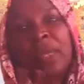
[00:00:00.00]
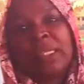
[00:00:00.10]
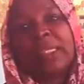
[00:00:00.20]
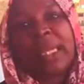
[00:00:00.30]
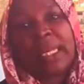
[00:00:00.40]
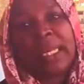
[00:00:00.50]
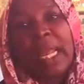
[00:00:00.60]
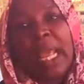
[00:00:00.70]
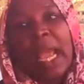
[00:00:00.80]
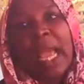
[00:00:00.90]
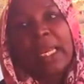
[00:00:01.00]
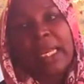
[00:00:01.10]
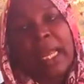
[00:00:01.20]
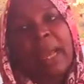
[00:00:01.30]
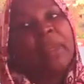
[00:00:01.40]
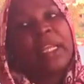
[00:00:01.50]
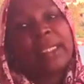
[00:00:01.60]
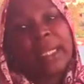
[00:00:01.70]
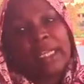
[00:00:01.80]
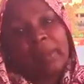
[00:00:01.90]
او ياثر على على العمليه
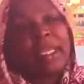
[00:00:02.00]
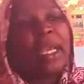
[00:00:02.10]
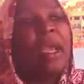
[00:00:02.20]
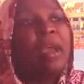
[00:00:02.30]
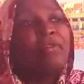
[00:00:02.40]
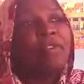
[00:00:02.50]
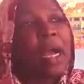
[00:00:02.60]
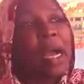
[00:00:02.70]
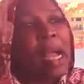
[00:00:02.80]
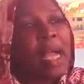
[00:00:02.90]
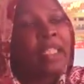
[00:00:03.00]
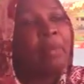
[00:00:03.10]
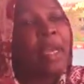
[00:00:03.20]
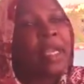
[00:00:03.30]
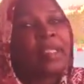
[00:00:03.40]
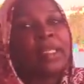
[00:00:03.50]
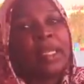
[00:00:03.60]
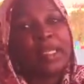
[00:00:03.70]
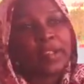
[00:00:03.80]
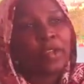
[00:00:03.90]
التعليميه فعشان ما يحصل
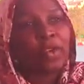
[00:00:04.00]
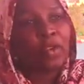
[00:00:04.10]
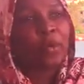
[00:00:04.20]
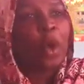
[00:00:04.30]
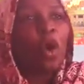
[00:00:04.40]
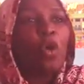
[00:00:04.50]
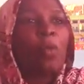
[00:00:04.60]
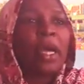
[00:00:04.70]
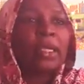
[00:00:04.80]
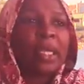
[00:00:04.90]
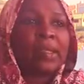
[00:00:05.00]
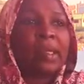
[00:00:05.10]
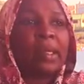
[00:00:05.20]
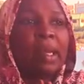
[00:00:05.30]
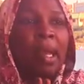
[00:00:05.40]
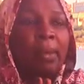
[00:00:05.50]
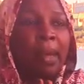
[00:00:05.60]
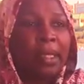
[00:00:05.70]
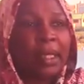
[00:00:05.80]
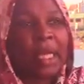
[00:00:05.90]
لنا تسرب وما تحصل
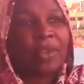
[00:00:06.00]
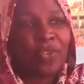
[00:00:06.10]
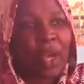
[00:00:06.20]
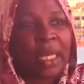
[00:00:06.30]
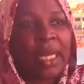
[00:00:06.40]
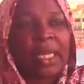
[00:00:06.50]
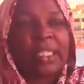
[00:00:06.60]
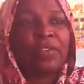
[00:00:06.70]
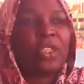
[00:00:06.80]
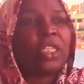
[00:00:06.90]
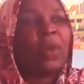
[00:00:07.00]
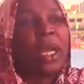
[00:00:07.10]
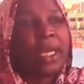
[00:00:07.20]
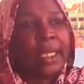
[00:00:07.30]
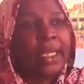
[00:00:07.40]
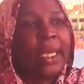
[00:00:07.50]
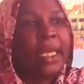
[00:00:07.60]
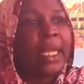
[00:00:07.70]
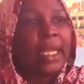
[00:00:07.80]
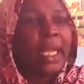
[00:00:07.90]
عماره الاطفال الهسي في الشوارع ديل
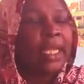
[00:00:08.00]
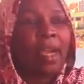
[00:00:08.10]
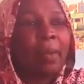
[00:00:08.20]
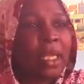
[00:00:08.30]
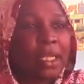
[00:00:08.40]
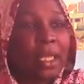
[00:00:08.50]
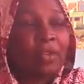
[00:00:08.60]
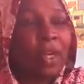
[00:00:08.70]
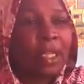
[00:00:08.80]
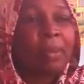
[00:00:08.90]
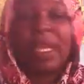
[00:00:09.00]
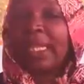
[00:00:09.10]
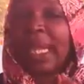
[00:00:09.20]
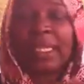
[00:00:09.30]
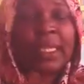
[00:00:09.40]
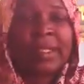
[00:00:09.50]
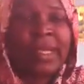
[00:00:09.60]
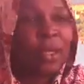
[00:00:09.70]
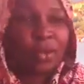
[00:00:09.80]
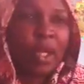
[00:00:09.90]
يعني عماره الاطفال دي بقت هيدك
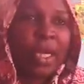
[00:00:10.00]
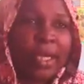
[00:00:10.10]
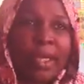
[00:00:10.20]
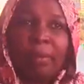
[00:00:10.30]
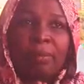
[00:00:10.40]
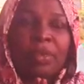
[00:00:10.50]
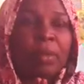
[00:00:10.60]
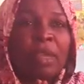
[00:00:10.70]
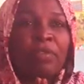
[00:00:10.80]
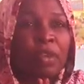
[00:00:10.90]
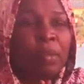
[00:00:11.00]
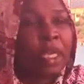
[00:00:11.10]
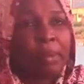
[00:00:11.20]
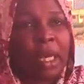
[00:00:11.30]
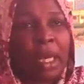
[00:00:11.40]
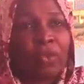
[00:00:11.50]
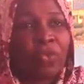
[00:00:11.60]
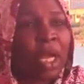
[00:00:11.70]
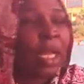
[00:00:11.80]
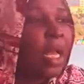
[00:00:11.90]
ذاته يعني 70% من
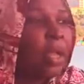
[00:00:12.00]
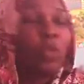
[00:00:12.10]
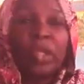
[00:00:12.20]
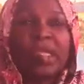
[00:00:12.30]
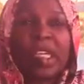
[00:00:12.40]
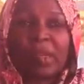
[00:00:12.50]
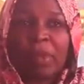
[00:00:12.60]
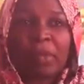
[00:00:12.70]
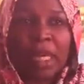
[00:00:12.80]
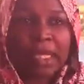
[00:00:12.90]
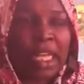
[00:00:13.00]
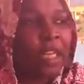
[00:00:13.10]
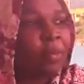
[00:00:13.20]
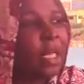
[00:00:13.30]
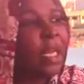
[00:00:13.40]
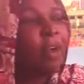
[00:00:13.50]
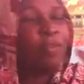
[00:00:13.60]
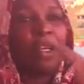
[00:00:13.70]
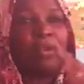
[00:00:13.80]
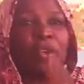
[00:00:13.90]
الاطفال متسربين من التعليم تلقاهم
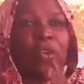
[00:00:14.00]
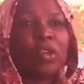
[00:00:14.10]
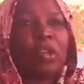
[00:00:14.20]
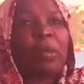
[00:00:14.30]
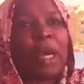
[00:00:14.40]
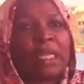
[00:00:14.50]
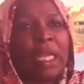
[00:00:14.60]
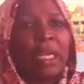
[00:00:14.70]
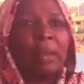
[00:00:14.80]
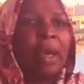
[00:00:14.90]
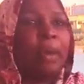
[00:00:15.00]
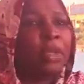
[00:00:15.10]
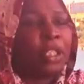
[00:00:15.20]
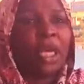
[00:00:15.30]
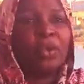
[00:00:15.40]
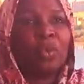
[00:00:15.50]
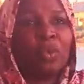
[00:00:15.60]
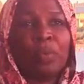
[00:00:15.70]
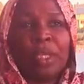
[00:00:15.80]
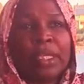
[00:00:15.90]
في, في الاسطبات آه،
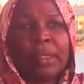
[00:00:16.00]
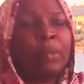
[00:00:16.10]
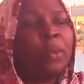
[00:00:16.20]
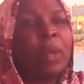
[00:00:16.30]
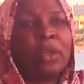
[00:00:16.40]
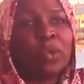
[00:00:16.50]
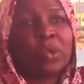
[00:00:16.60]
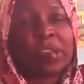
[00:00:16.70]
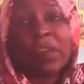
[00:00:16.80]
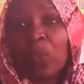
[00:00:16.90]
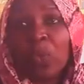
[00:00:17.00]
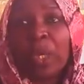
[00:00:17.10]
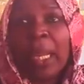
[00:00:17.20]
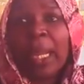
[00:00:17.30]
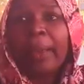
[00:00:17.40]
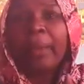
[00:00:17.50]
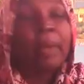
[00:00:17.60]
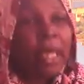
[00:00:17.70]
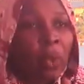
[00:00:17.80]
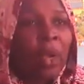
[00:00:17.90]
بيشحدوا بيمارسوا التسول
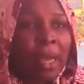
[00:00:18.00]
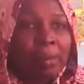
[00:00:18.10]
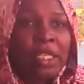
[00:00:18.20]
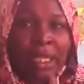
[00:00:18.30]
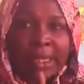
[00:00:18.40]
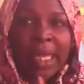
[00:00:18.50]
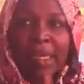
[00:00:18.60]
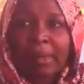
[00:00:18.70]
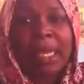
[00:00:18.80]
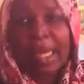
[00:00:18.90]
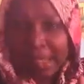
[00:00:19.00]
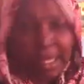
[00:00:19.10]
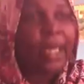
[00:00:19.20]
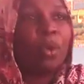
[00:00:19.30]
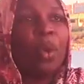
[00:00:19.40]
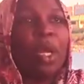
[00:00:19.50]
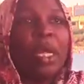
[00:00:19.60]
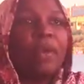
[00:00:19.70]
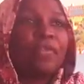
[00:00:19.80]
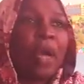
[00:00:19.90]
لو كان مش التعليم كان احسن له
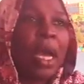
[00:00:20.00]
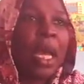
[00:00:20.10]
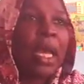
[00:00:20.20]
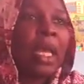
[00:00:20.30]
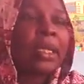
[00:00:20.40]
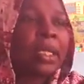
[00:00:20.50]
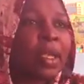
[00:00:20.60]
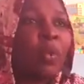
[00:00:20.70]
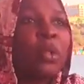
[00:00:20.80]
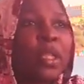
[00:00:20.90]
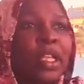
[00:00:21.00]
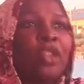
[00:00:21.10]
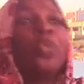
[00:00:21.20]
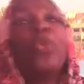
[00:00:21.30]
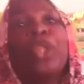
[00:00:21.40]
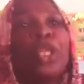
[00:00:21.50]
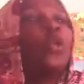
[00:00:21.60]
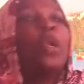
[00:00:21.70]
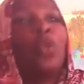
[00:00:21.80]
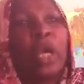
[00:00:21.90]
فالتسول ده ذاته بيوديه
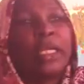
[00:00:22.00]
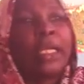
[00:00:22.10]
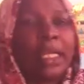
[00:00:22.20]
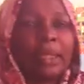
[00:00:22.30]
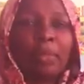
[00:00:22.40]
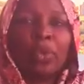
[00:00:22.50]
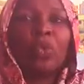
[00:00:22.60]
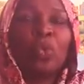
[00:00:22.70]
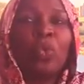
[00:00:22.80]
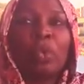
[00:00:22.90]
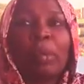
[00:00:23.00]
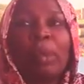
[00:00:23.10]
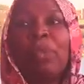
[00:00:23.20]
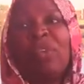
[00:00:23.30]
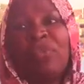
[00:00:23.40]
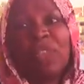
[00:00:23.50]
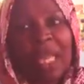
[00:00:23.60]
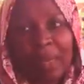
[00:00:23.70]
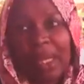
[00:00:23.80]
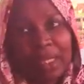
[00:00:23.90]
للمخدرات برضه كله طبعا منفذ
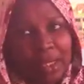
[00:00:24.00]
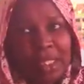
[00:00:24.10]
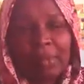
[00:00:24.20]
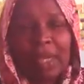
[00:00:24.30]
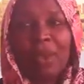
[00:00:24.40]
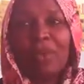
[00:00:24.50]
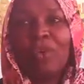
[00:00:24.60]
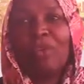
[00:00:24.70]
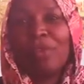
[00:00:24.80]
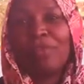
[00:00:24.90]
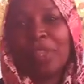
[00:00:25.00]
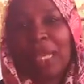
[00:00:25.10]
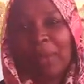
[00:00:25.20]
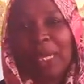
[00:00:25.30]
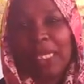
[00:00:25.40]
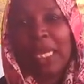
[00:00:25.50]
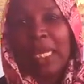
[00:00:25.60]
على بعض زي ما قالوا كله منفذ على بعض